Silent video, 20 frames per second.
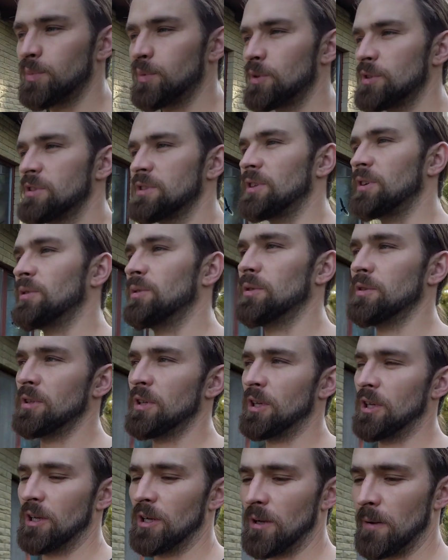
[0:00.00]
поздно он,
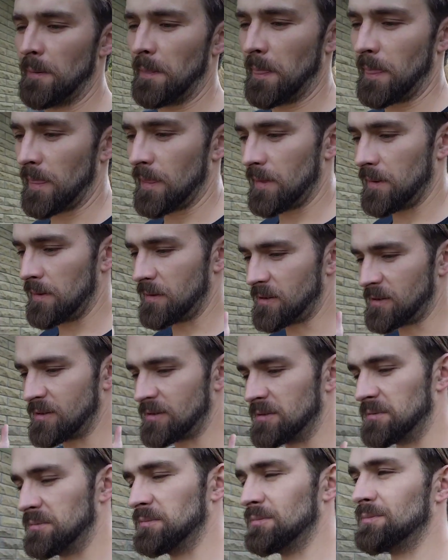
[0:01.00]

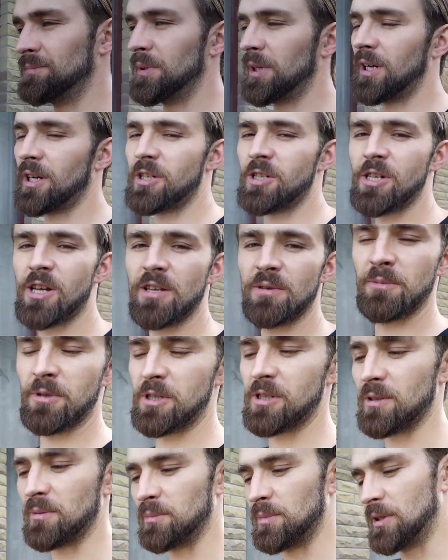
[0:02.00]
он прекращает
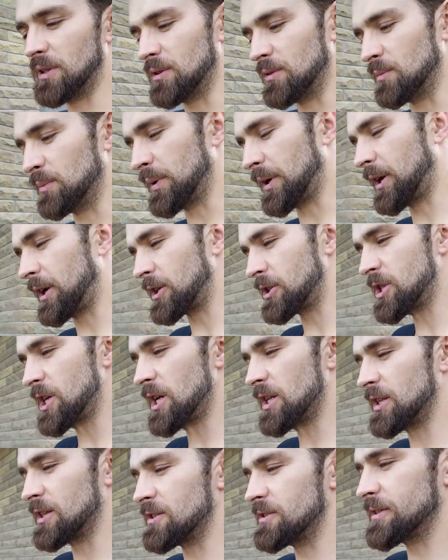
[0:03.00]
место быть, он
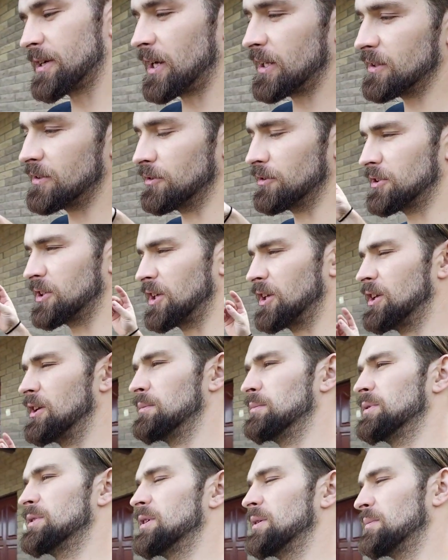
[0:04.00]
прекращает нас радовать,
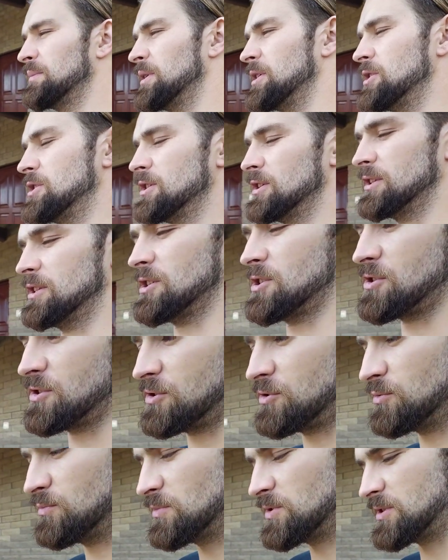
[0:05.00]
какие бы там большие даже
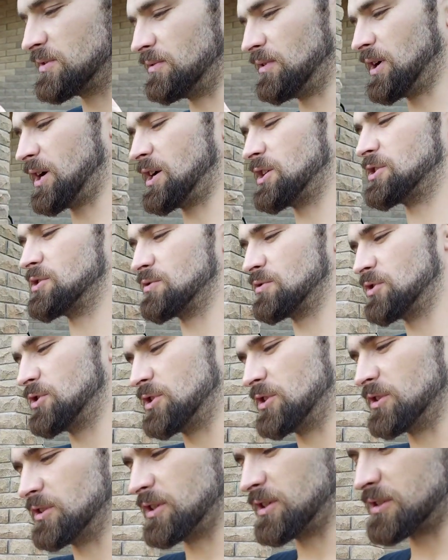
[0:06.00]
суммы
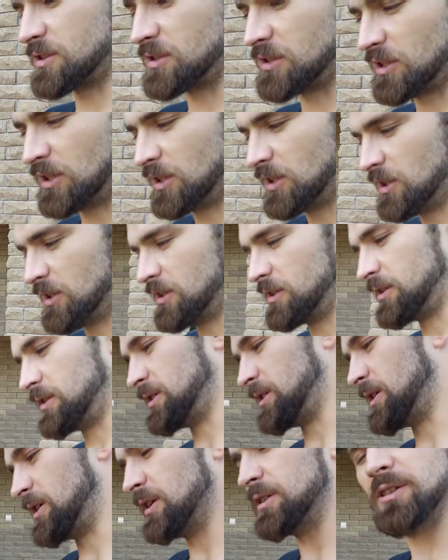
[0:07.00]
завораживающие нас
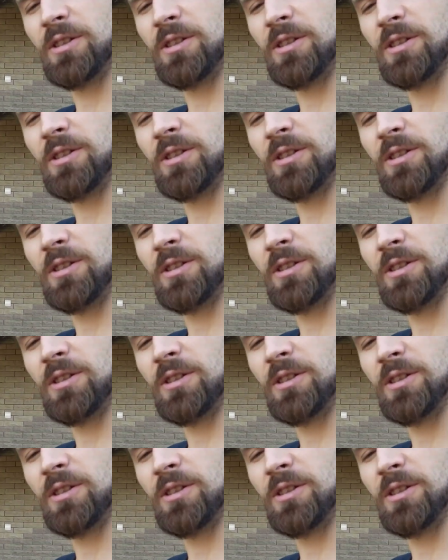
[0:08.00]
э,